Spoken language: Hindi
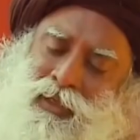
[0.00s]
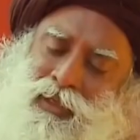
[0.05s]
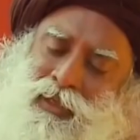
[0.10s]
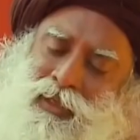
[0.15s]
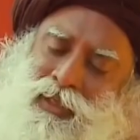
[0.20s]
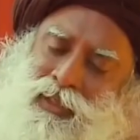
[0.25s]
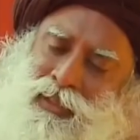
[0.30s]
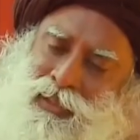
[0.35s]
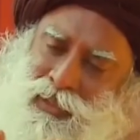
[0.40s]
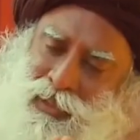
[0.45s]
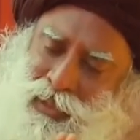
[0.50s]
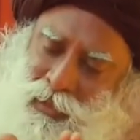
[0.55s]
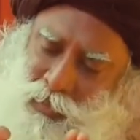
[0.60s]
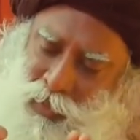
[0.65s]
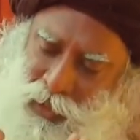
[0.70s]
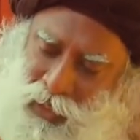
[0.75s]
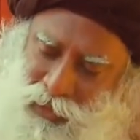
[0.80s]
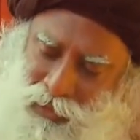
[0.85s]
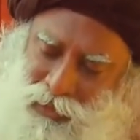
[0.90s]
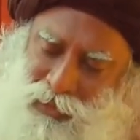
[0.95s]
बुनियादी
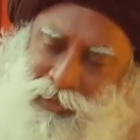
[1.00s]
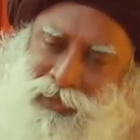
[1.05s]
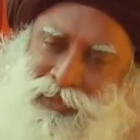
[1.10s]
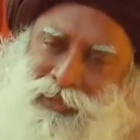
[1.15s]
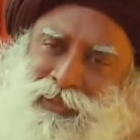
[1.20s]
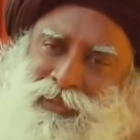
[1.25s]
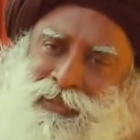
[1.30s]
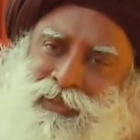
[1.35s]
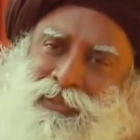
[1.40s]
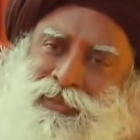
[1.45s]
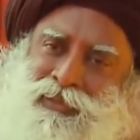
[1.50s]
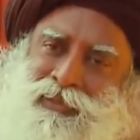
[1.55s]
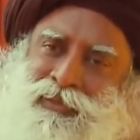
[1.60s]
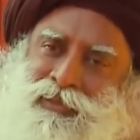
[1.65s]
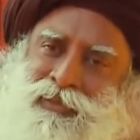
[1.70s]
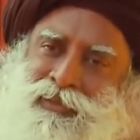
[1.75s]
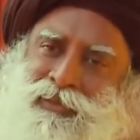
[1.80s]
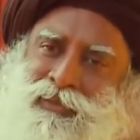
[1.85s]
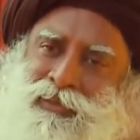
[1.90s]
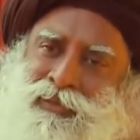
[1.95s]
अभ्यास है
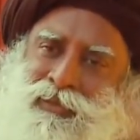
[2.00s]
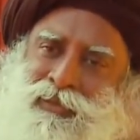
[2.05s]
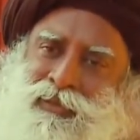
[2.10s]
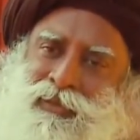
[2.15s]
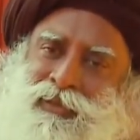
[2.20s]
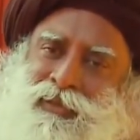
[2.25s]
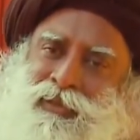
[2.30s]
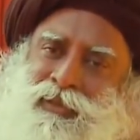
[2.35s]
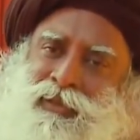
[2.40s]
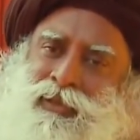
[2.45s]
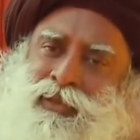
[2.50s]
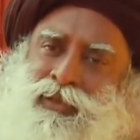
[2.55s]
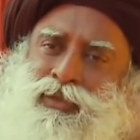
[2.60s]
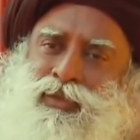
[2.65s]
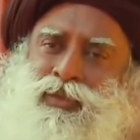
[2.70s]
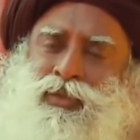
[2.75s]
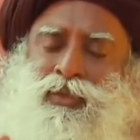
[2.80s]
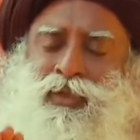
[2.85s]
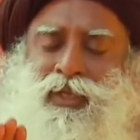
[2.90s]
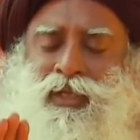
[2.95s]

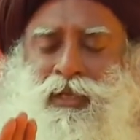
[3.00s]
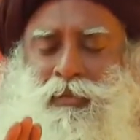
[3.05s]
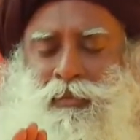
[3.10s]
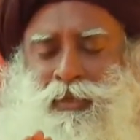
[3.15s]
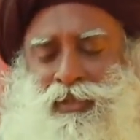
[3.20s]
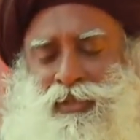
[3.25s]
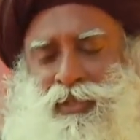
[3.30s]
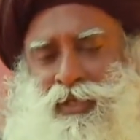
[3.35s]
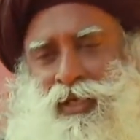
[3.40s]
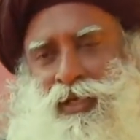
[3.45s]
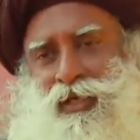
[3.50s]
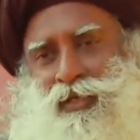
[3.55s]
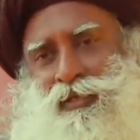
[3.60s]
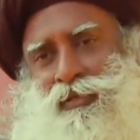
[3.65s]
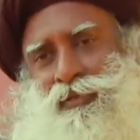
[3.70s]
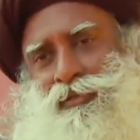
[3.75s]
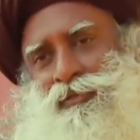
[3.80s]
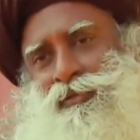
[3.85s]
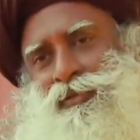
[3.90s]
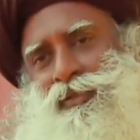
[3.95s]
सूर्य
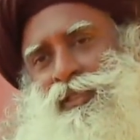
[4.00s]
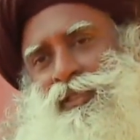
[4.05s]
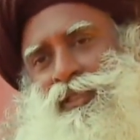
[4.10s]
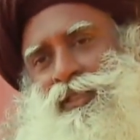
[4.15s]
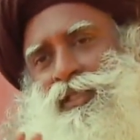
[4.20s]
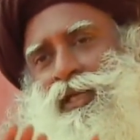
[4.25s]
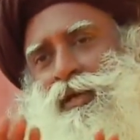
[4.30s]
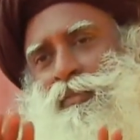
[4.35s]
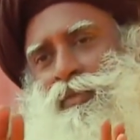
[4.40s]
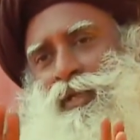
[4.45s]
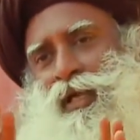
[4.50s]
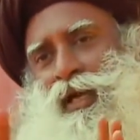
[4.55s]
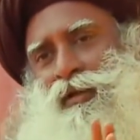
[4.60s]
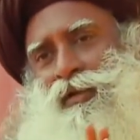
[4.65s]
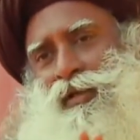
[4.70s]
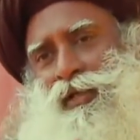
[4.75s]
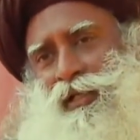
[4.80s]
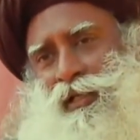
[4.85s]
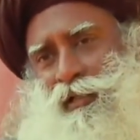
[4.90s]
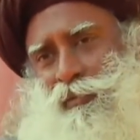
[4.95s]
नमस्कार उसका
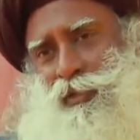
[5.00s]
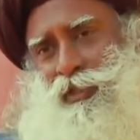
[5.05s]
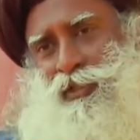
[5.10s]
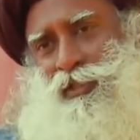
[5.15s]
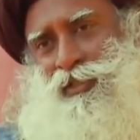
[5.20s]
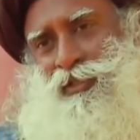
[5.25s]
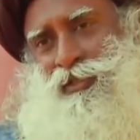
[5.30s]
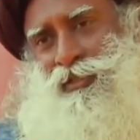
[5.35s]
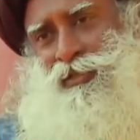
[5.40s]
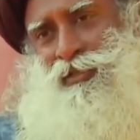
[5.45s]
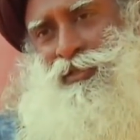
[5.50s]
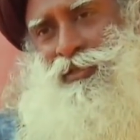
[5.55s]
सरल रूप है